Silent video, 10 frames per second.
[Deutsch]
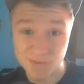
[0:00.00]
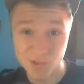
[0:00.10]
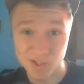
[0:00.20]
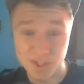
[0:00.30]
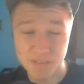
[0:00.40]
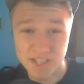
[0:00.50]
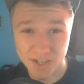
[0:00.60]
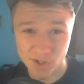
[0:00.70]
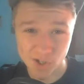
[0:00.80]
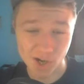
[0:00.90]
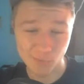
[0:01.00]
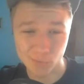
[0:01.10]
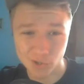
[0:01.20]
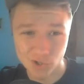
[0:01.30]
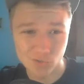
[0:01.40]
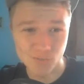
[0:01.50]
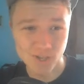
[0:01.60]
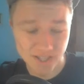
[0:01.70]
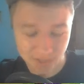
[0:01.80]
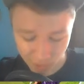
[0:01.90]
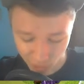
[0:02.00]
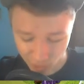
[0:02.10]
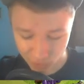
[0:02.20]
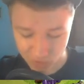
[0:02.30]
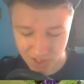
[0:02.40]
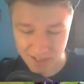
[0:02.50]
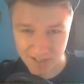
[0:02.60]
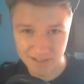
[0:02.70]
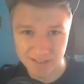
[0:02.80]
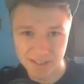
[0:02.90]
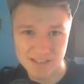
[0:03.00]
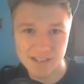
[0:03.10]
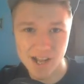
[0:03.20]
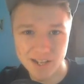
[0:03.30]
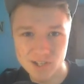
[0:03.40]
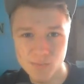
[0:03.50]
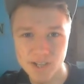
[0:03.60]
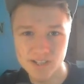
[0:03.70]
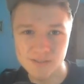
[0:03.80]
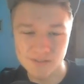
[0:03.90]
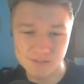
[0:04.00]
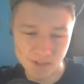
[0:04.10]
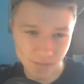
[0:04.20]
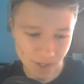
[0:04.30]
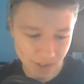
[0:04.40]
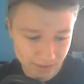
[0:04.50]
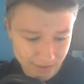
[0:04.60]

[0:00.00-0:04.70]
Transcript: bin heute etwas angeschlagen von der Stimme her. Ich habe auch total krasse Halsschmerzen und so, aber